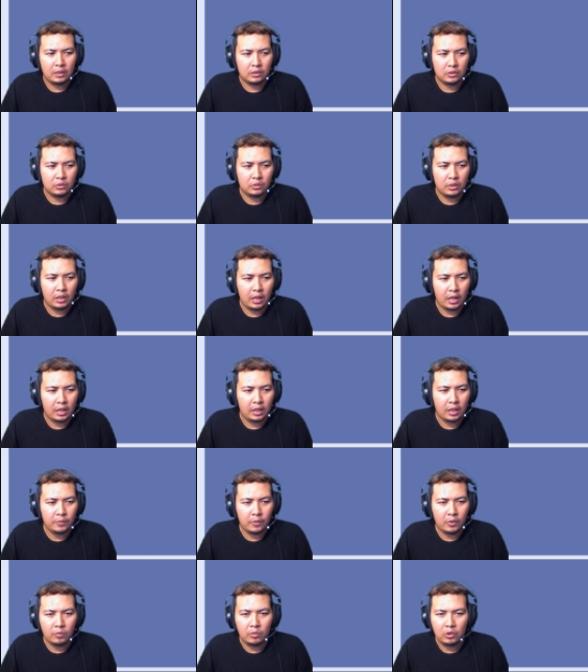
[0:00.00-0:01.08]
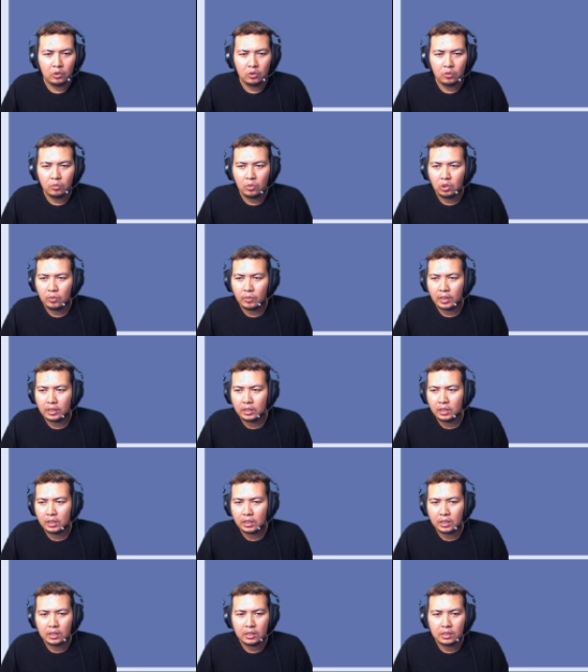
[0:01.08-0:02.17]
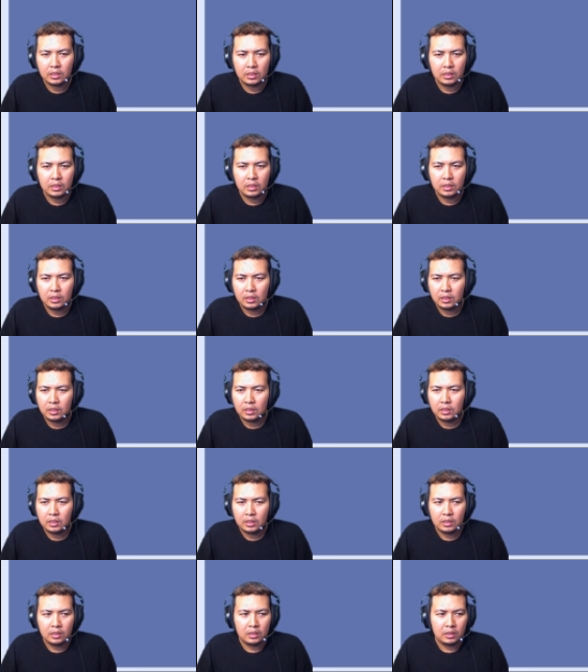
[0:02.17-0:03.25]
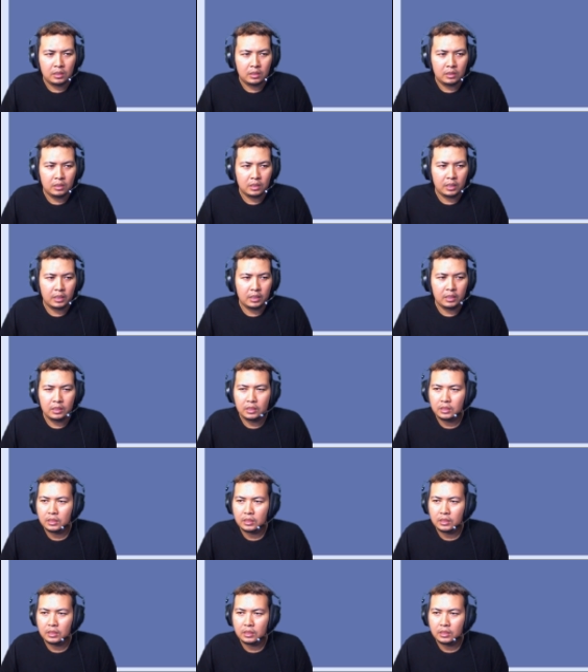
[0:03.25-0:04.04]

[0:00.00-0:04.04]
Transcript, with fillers: Sudah ada apa belum? Belum aja ya. Oke.